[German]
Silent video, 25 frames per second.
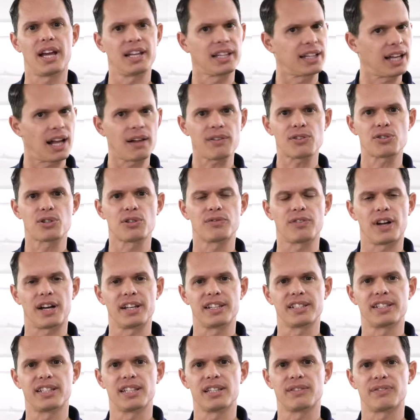ein
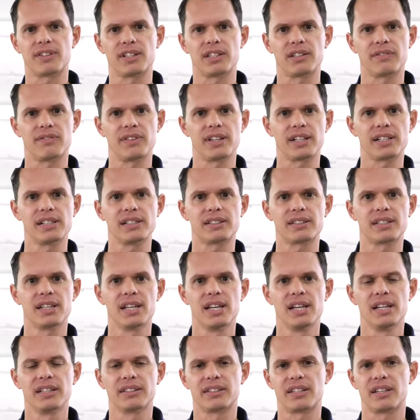Kraftstoffadditiv entwickelt,
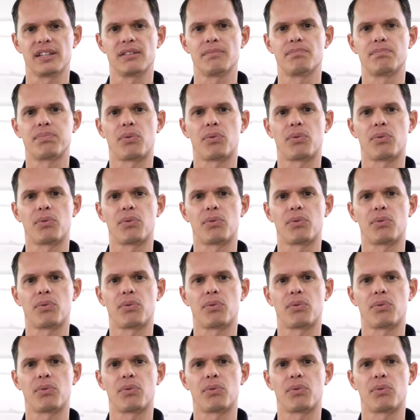den